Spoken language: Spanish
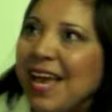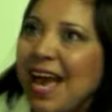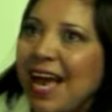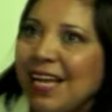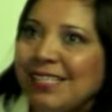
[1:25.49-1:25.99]

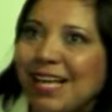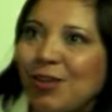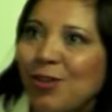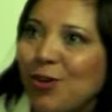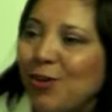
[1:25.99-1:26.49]
ya está
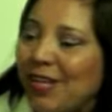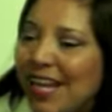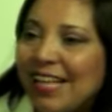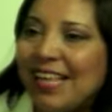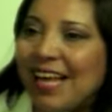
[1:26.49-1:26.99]
todo lo del
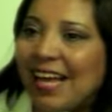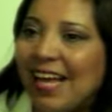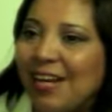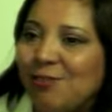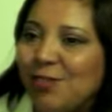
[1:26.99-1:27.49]

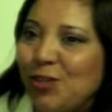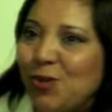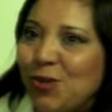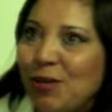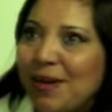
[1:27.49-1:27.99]
acta
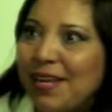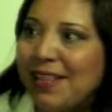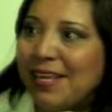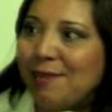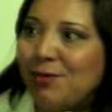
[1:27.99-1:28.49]
constitutiva, ya
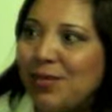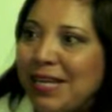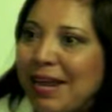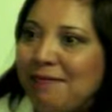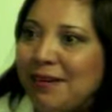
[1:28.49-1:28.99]
tenemos
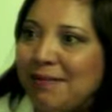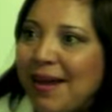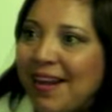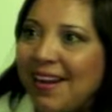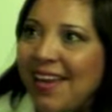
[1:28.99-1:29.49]
que ir a
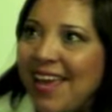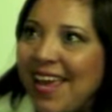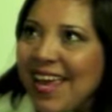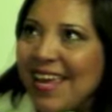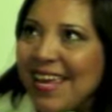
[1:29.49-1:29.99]
firmar.
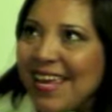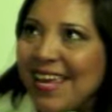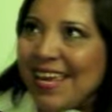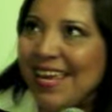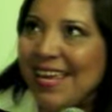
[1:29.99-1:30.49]

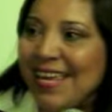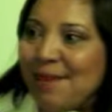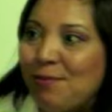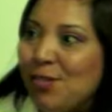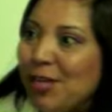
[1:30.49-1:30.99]

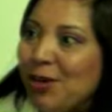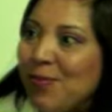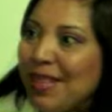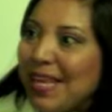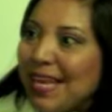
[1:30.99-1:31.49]
Y
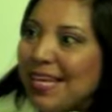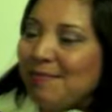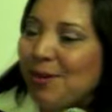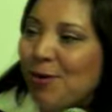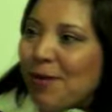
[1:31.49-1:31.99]
posteriormente ellas
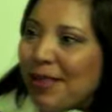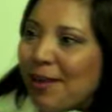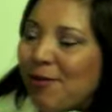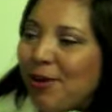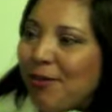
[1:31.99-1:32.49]
me
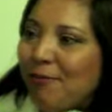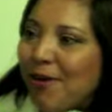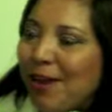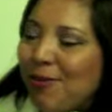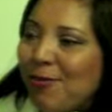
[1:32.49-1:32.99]
comentaron que
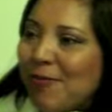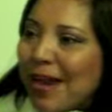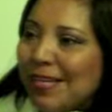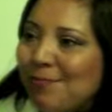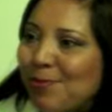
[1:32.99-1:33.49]
fueron
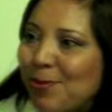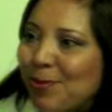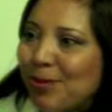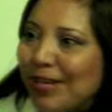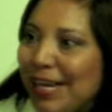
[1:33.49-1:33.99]
más
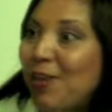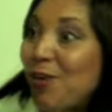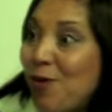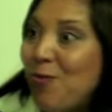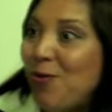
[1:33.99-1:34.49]
porque
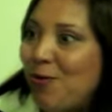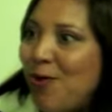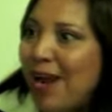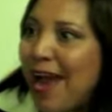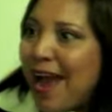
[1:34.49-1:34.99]
yo no me
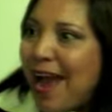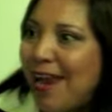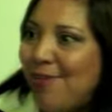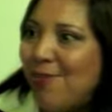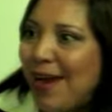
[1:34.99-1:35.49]
fuera
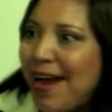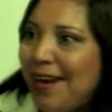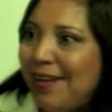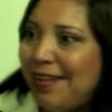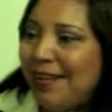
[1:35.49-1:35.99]
a
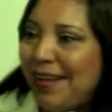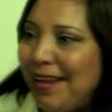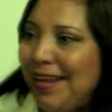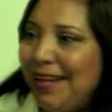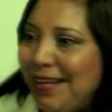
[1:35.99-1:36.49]
enojar
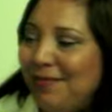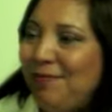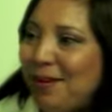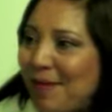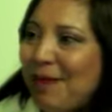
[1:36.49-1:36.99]
en
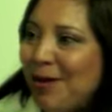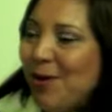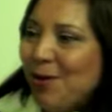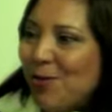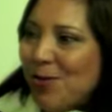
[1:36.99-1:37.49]
firmar mi
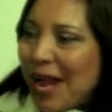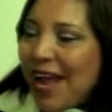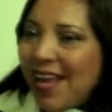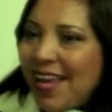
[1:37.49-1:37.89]
locura